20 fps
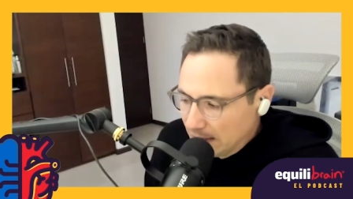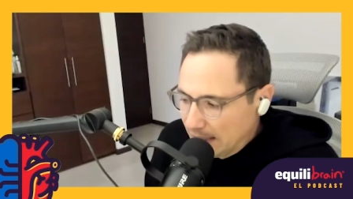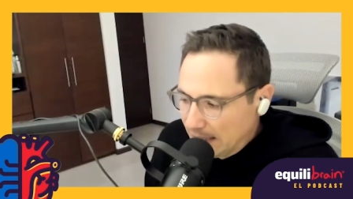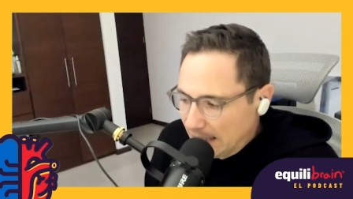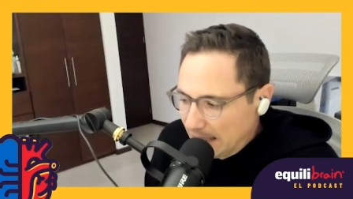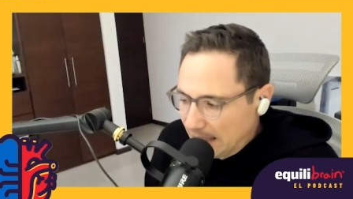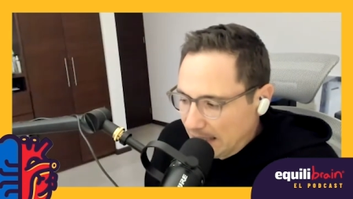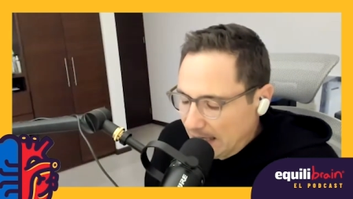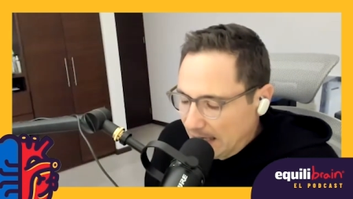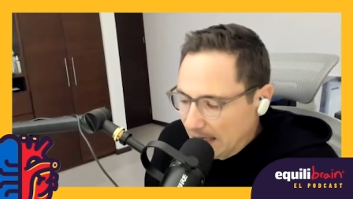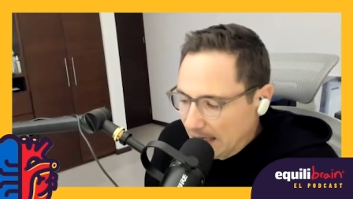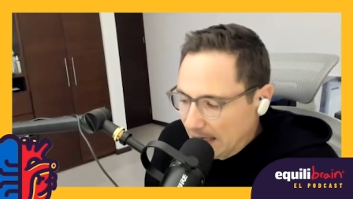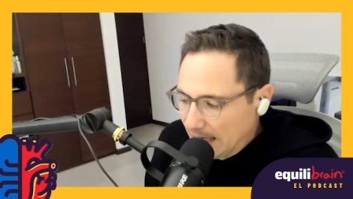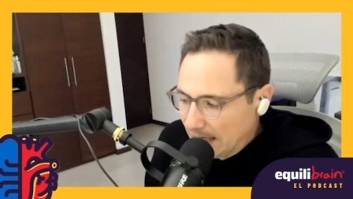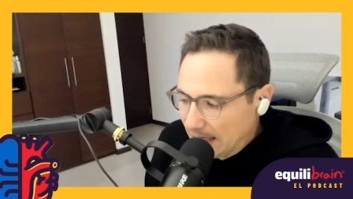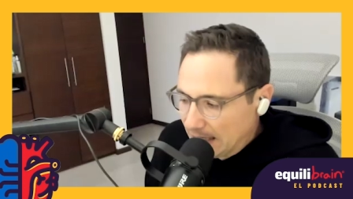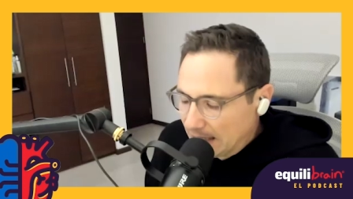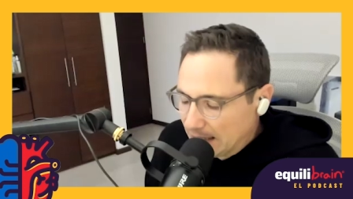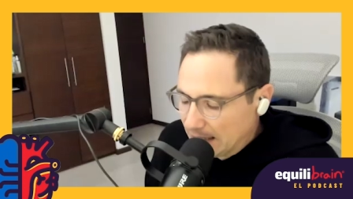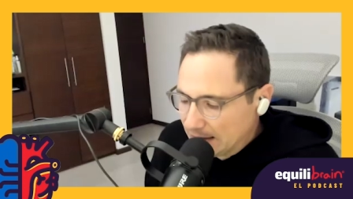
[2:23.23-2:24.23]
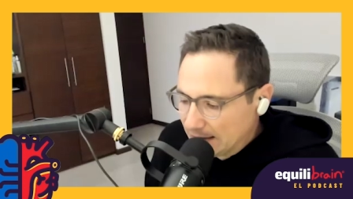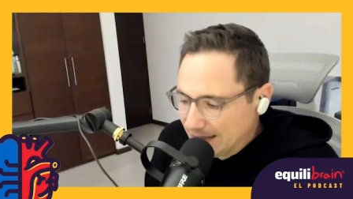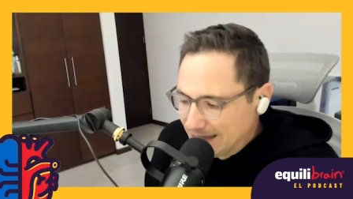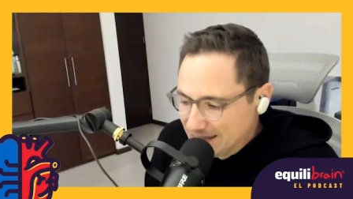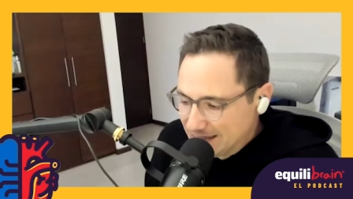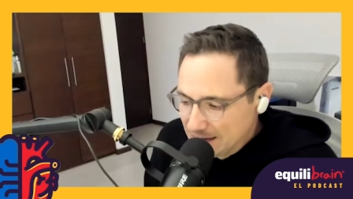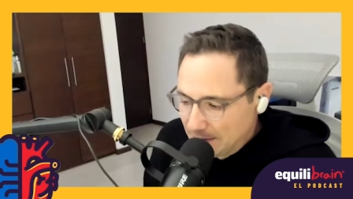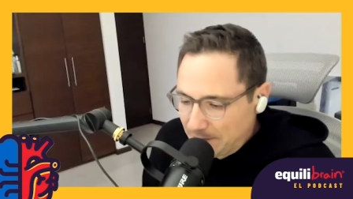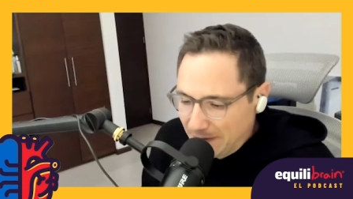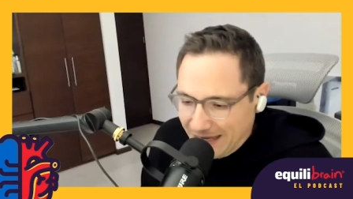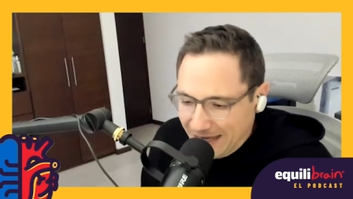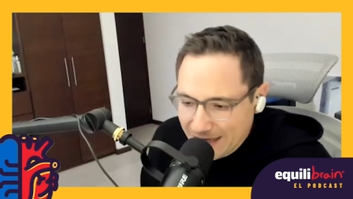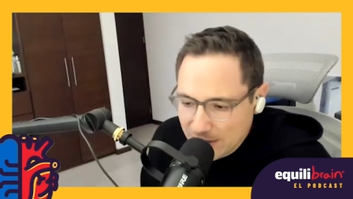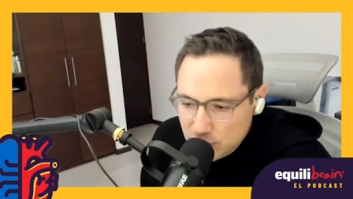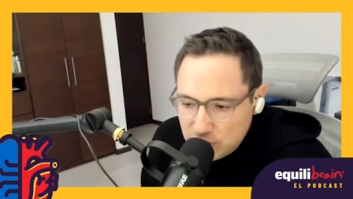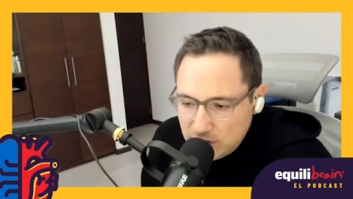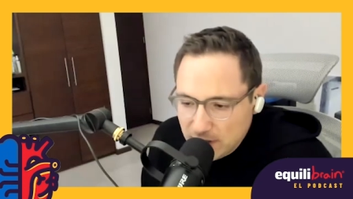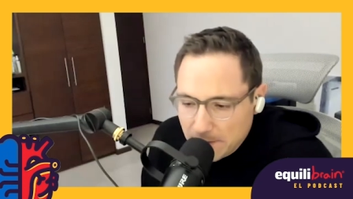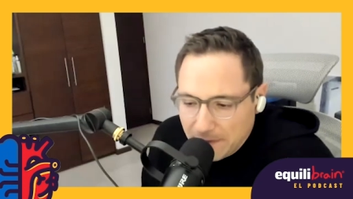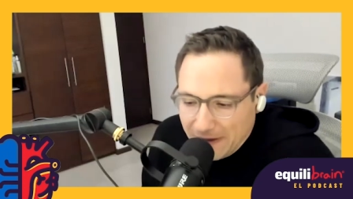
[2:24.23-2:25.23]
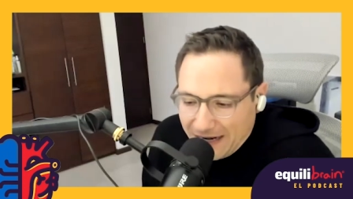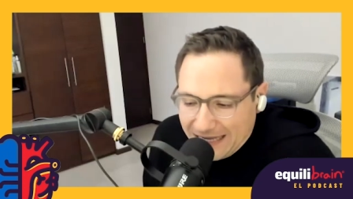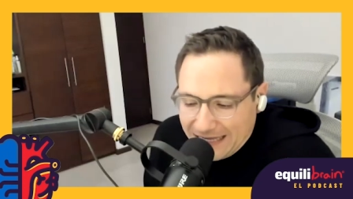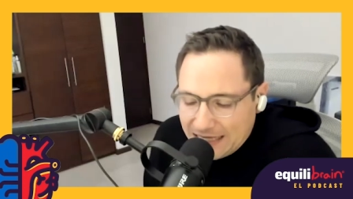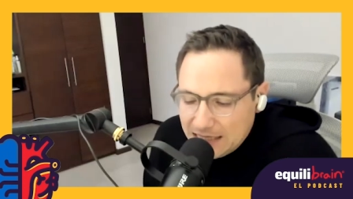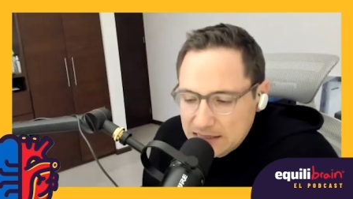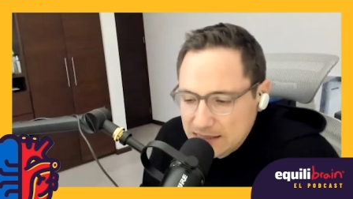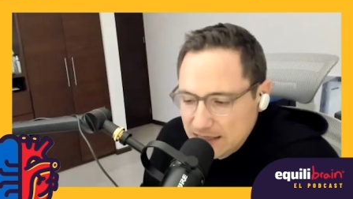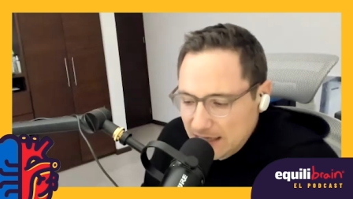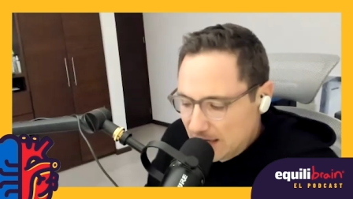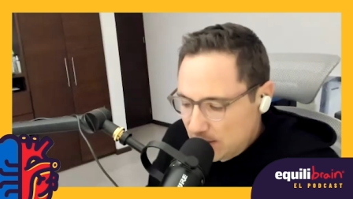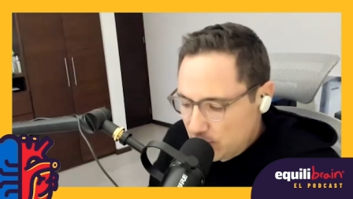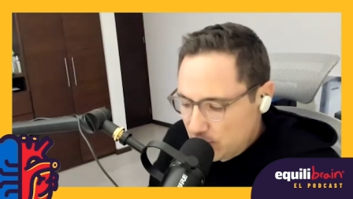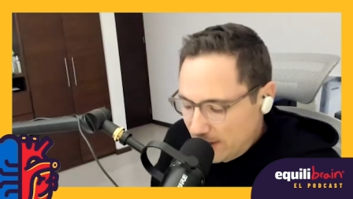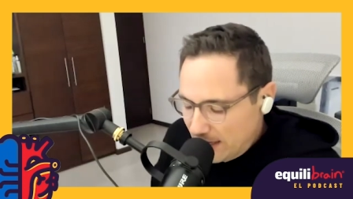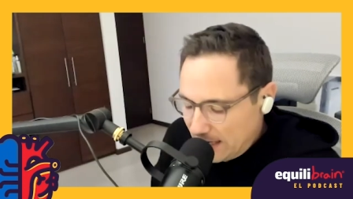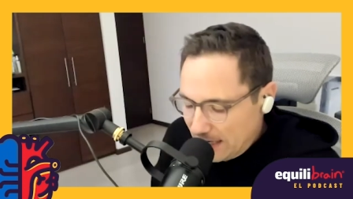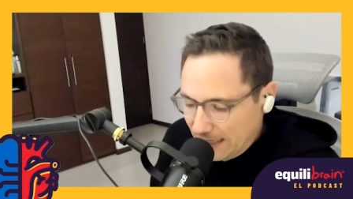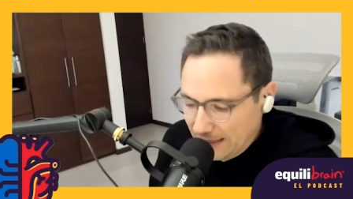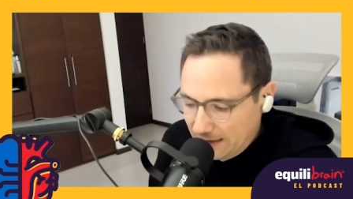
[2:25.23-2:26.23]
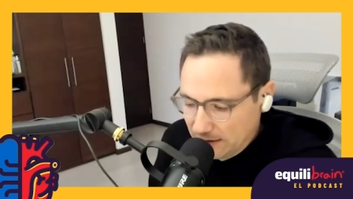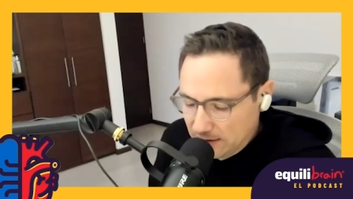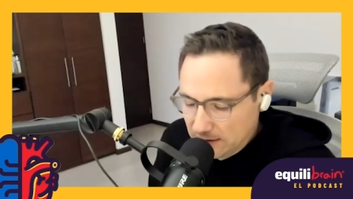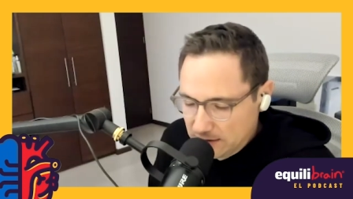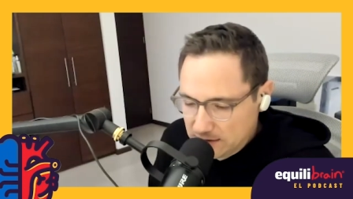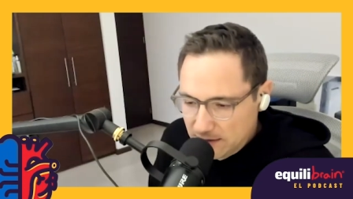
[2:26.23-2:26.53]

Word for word: que desde pequeño siempre quise ayudar a la gente,